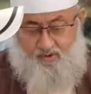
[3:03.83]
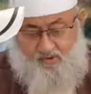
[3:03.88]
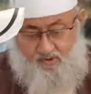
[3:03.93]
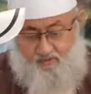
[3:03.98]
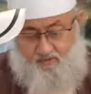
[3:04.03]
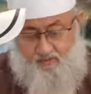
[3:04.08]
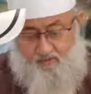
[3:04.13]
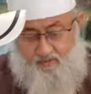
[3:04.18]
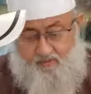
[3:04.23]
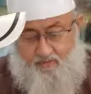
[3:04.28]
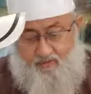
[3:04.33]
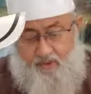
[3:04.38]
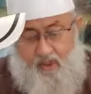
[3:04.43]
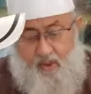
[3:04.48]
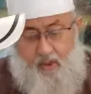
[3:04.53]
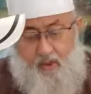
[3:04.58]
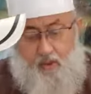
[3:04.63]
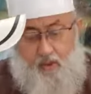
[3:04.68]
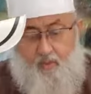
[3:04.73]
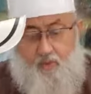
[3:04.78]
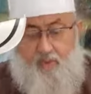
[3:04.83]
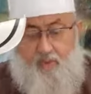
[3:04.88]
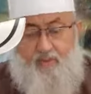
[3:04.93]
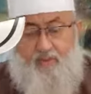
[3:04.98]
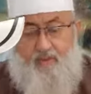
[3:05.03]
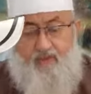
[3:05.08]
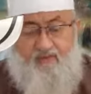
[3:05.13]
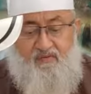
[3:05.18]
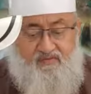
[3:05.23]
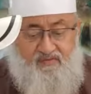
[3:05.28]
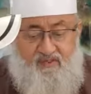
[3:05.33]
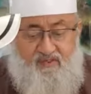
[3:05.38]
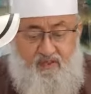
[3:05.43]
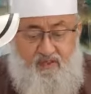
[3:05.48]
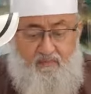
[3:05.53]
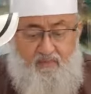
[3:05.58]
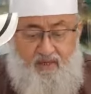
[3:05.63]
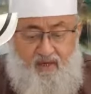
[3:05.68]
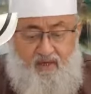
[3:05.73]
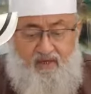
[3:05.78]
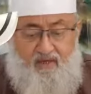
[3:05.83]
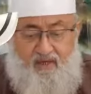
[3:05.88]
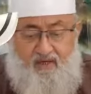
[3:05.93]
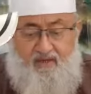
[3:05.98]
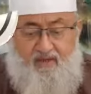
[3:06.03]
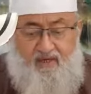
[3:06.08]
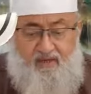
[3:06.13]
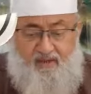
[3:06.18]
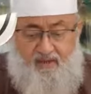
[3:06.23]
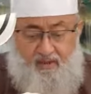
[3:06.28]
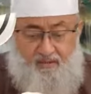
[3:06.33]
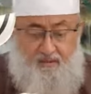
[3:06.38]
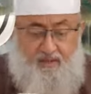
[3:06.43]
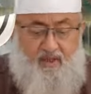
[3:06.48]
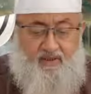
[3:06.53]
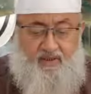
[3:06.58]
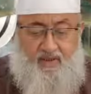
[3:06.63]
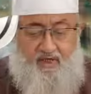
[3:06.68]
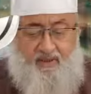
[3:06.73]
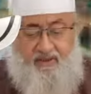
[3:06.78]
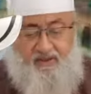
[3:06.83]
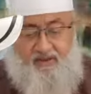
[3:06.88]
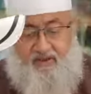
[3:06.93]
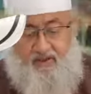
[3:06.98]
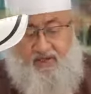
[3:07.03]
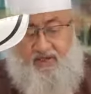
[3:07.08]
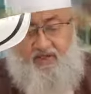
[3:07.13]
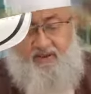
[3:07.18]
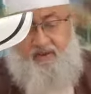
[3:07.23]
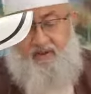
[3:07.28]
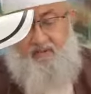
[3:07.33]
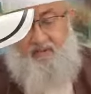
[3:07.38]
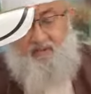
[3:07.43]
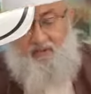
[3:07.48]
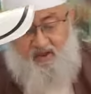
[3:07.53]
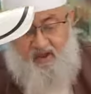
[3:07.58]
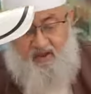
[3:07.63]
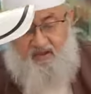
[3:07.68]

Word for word: مسلم وبنفس المعنى يعني المعنى الذي تقدم